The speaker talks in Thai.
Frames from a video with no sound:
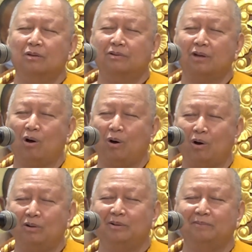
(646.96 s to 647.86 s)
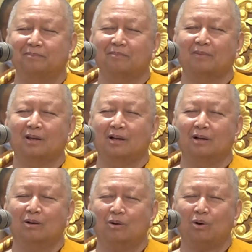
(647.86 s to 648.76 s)

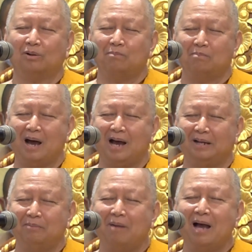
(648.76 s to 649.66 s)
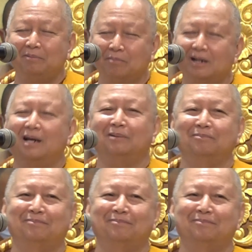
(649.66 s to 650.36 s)
2. กฎหมายบ้านเมือง